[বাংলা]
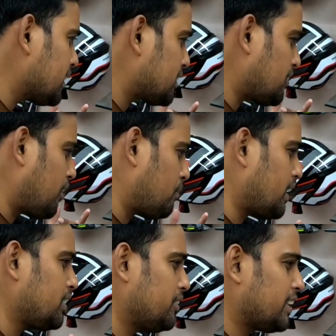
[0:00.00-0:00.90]
বিগেস্ট
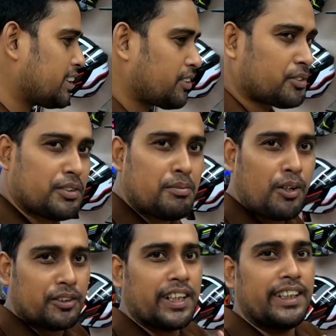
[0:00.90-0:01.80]
অফার ইউহিতে সবসময়
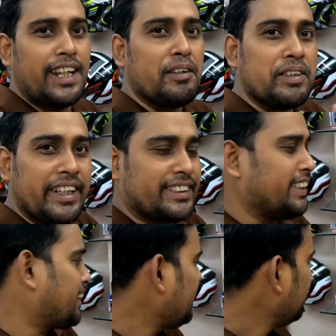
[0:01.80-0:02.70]
মটোগ্রেন দেয় আমি দেখছি
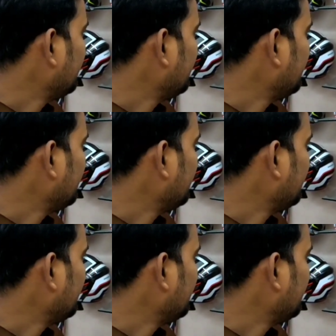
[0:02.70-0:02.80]
এটা